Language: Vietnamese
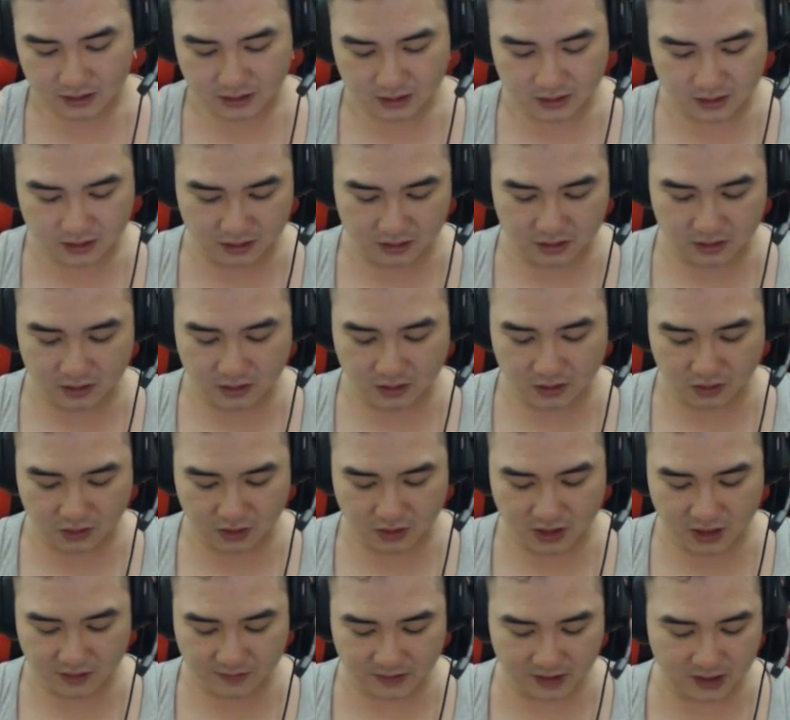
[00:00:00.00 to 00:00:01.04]
Đừng có ngồi
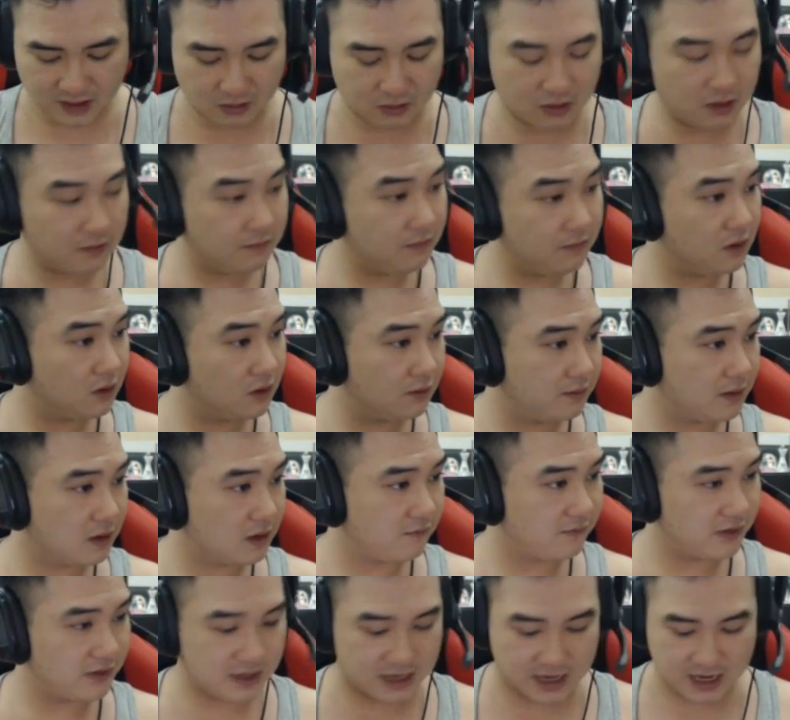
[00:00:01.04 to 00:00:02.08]
đấy mà kêu núm vú mình có
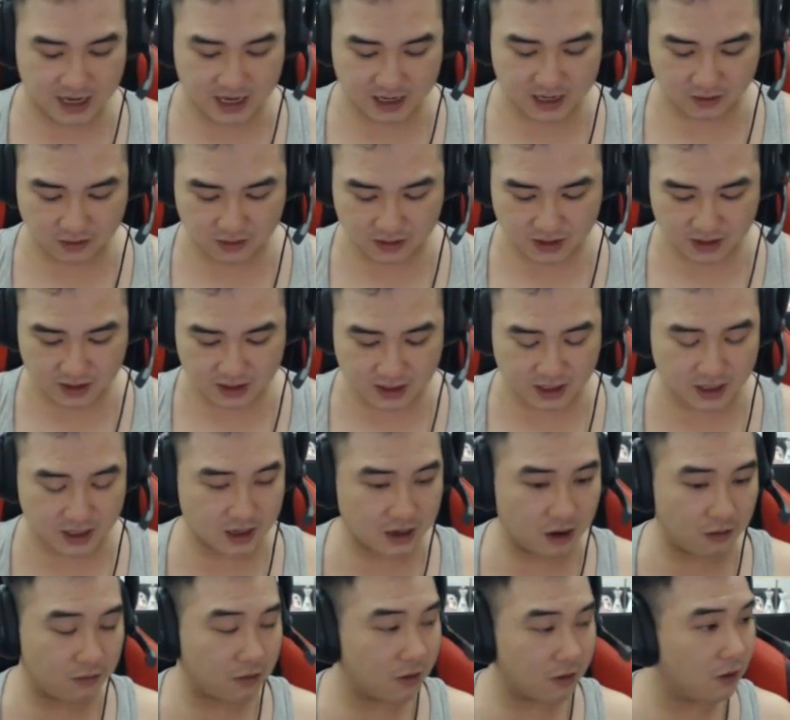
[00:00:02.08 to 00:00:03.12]
vấn đề. Ok,
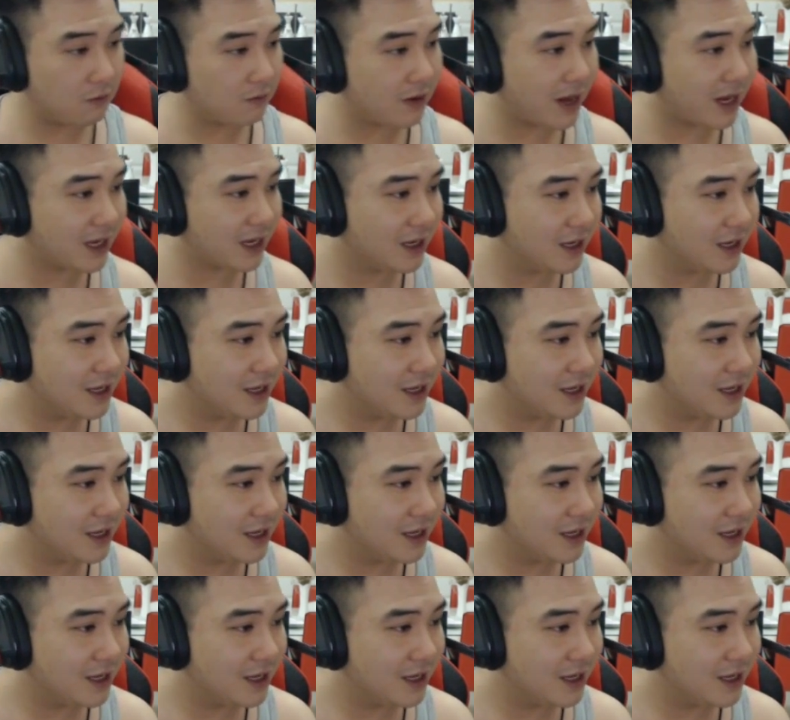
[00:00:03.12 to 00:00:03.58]
không có lông lắc.